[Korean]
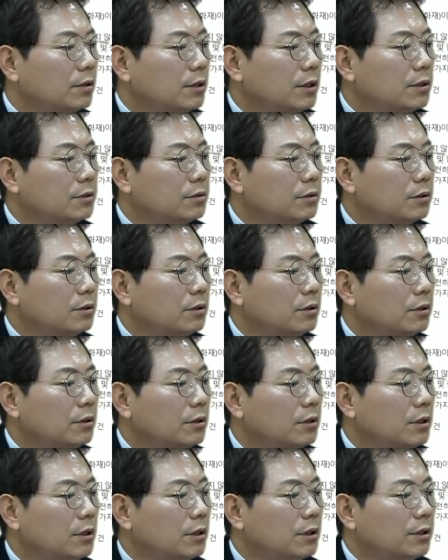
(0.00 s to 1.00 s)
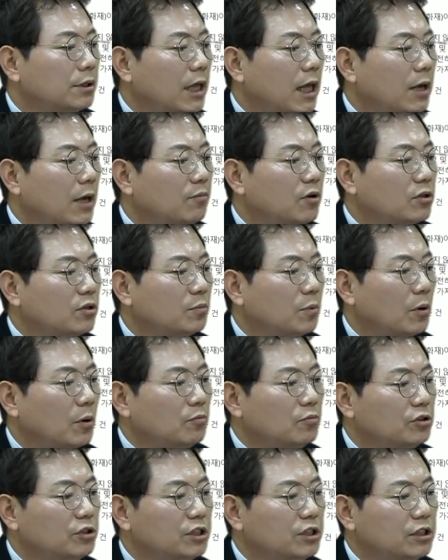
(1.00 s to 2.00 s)
그래서 내부에서
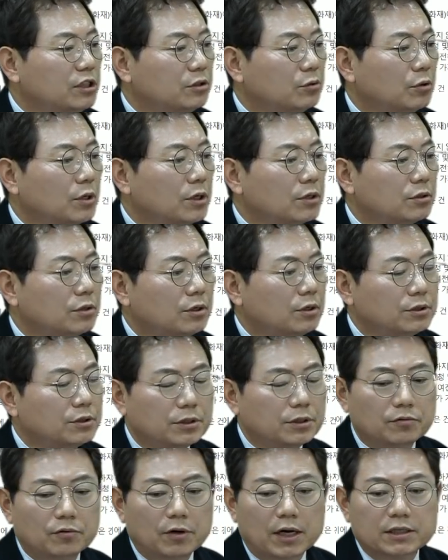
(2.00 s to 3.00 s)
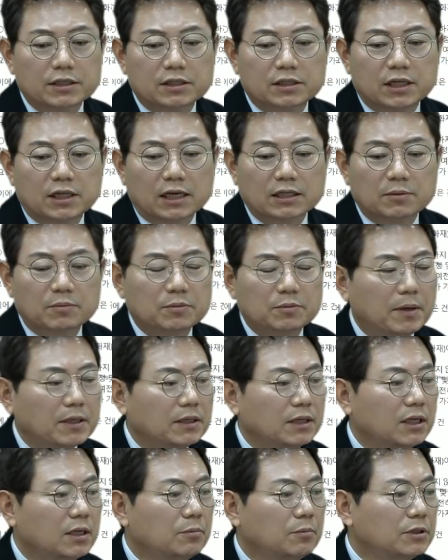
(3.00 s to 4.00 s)
법률 질의를 통해서 과실을 다시 한번
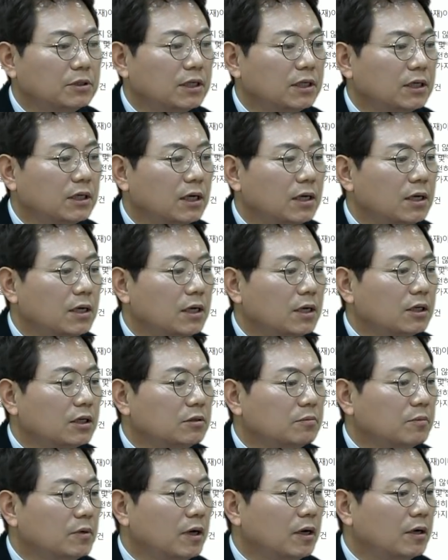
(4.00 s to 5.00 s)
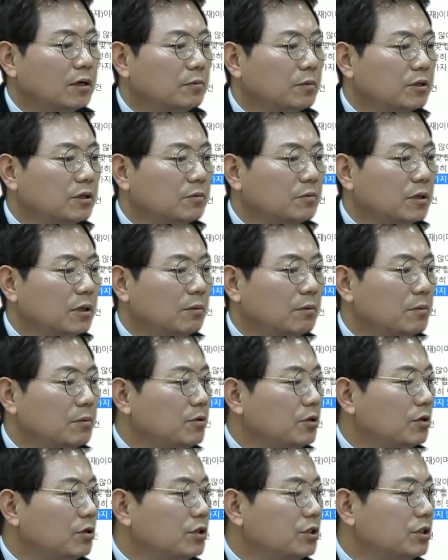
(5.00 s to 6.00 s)
판단해 볼 테니까 금감원,
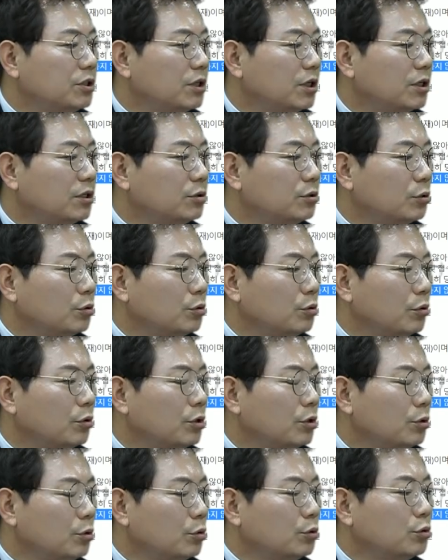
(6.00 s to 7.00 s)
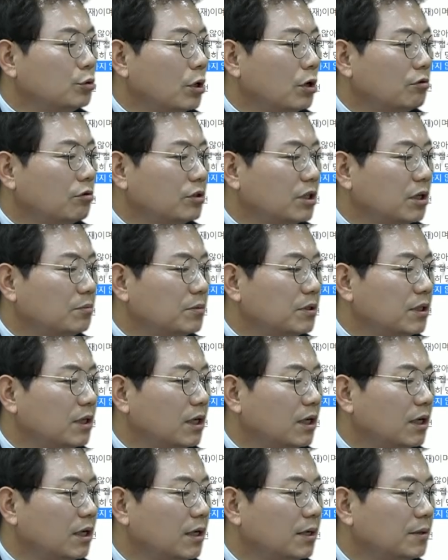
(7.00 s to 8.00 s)
금감원의 민원 취하를 적용 요청하고
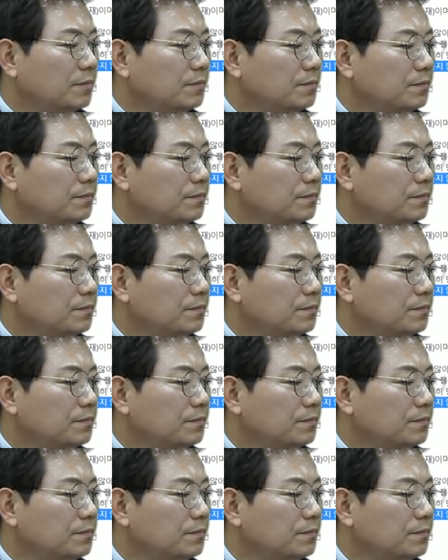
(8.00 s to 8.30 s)
있답니다.